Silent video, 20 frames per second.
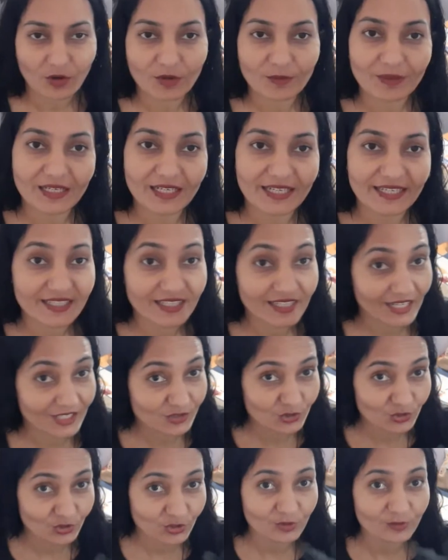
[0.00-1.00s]
और मैं लेकर आ
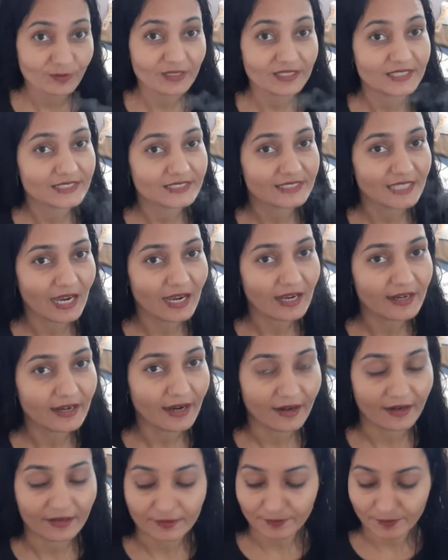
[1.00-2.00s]
चुकी हूँ मेरी चाय
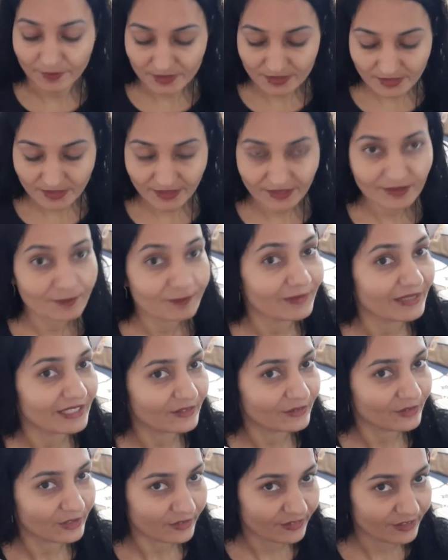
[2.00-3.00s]
एंड बिस्किट
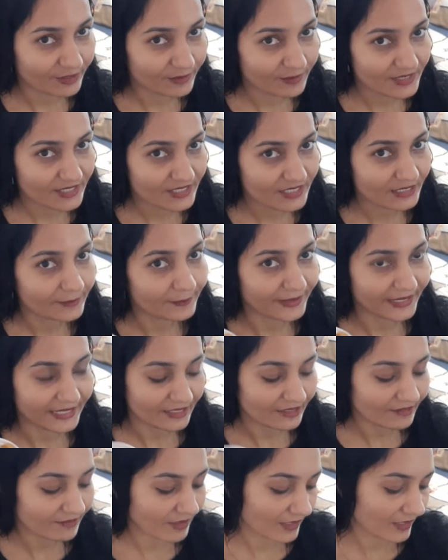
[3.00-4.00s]
मेरे फेवरेट बिस्किट
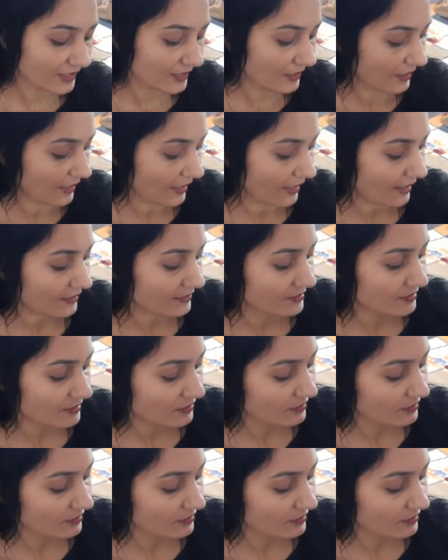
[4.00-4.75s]
बेकरी वाले एंड